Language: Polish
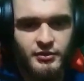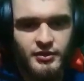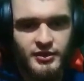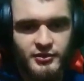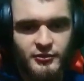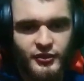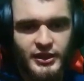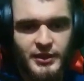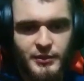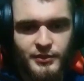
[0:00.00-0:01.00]
Też są w
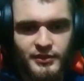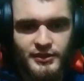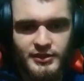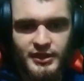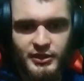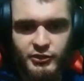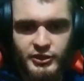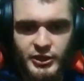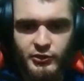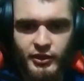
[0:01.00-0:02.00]
postacie lekko
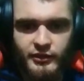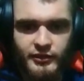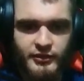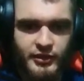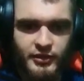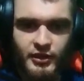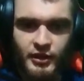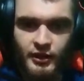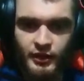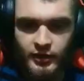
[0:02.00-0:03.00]
healujące się,
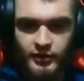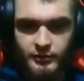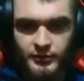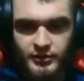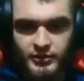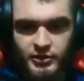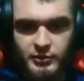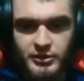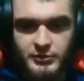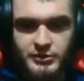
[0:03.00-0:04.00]
więc myślę, że to
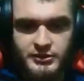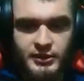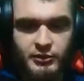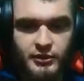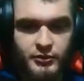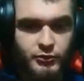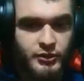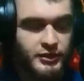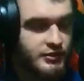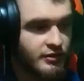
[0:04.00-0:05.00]
może być całkiem
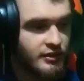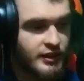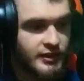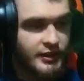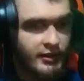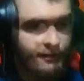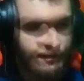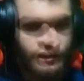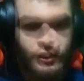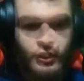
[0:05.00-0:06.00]
skuteczna strategia.
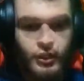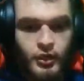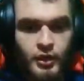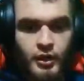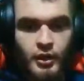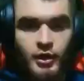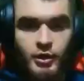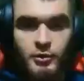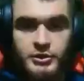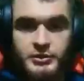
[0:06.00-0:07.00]

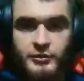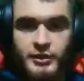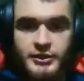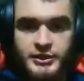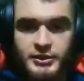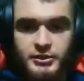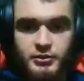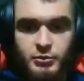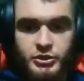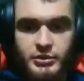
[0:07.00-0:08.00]
Możemy wlecieć,
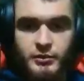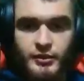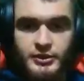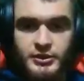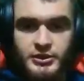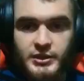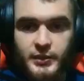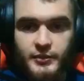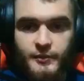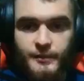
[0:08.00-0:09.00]
możemy wlecieć,
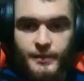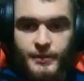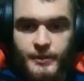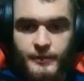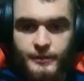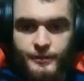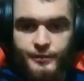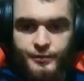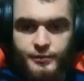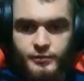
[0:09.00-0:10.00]
siema.
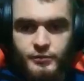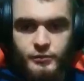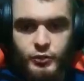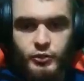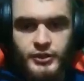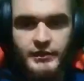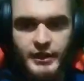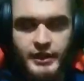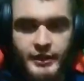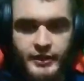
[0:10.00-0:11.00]
No, dawaj
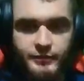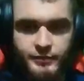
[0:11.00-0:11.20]
Erkę.